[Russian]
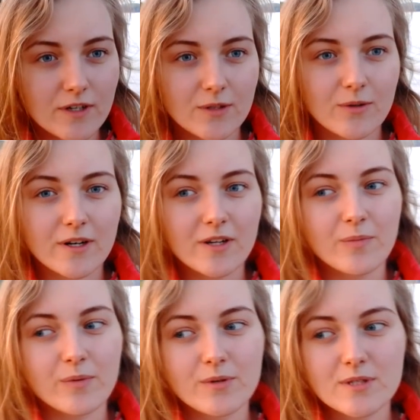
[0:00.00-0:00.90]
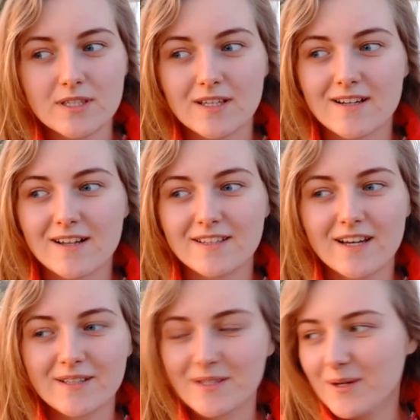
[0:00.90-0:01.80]
которые просто,
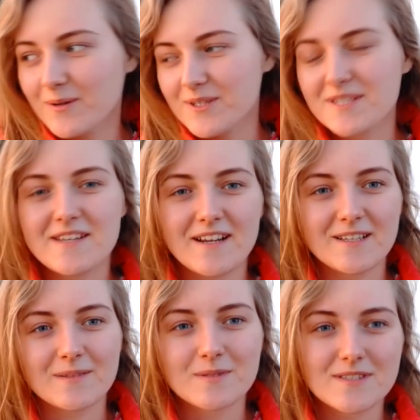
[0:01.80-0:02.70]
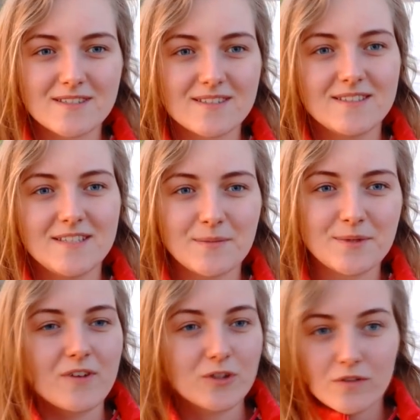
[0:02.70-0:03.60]
когда ты находишься рядом с тем,
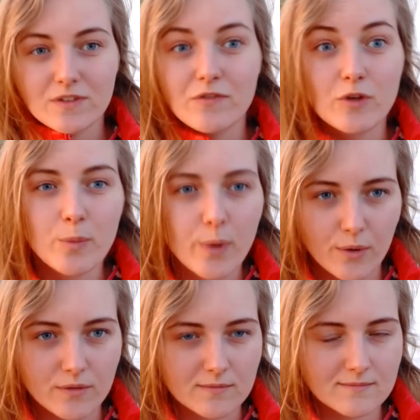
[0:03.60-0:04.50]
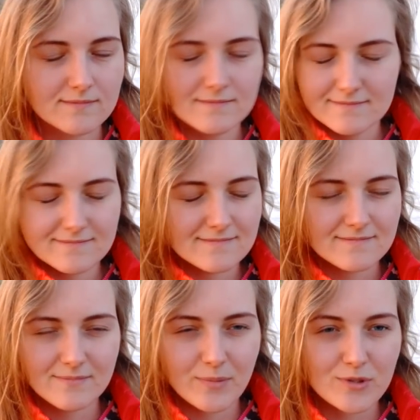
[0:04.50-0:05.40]
в которого ты влюблен,
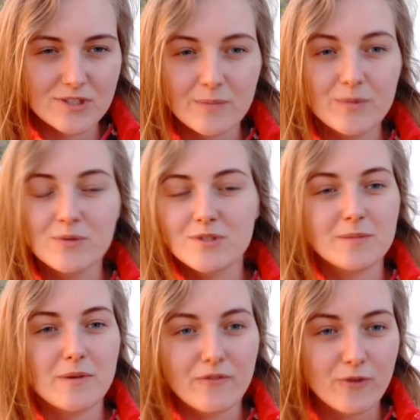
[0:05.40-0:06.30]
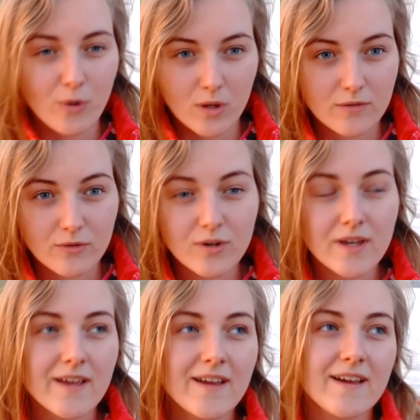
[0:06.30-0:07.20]
просто бьют тебе в голову.
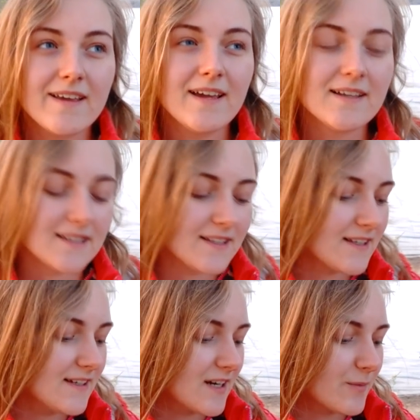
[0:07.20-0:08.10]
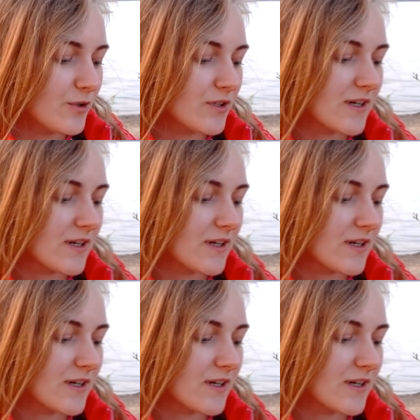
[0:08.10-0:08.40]
И это такие гормоны,